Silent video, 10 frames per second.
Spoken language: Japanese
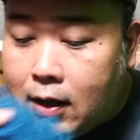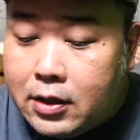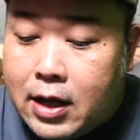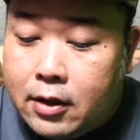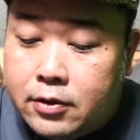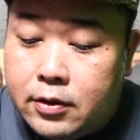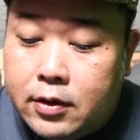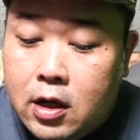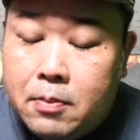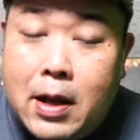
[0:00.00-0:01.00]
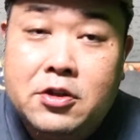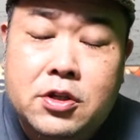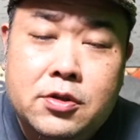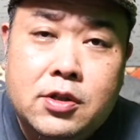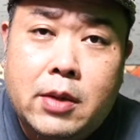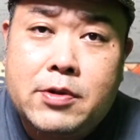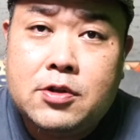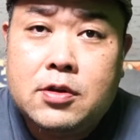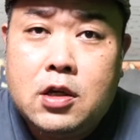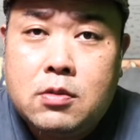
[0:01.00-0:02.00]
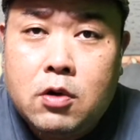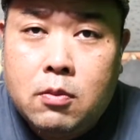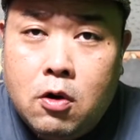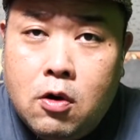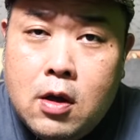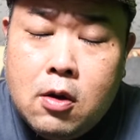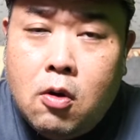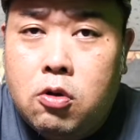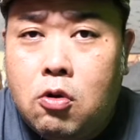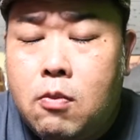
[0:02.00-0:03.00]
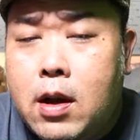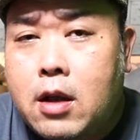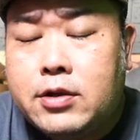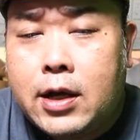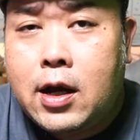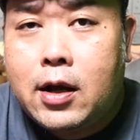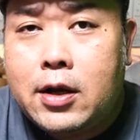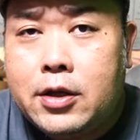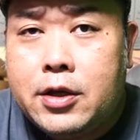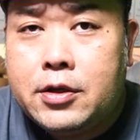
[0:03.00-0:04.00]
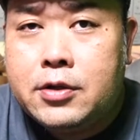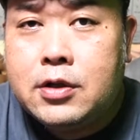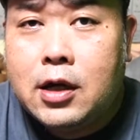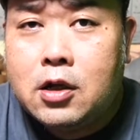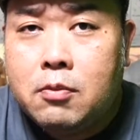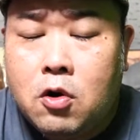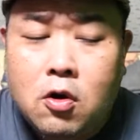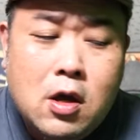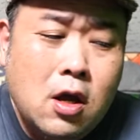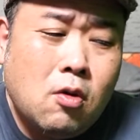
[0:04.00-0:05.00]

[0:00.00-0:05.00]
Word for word: 中にある、人種差別っていうものも事細かく描かれていくんだけども、